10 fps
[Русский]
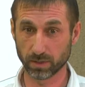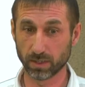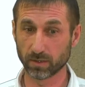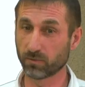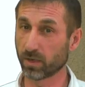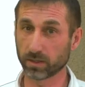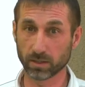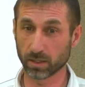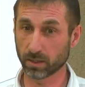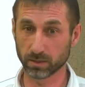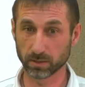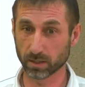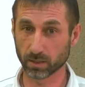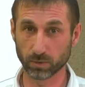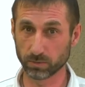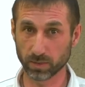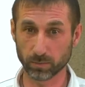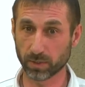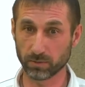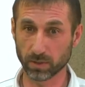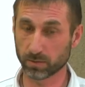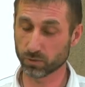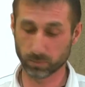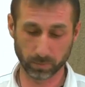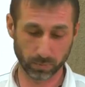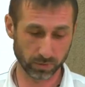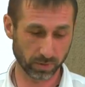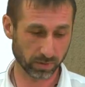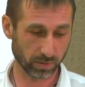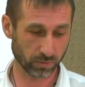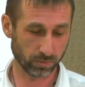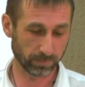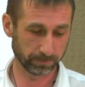Вандалы, огромный им привет, чуть попозже расскажу.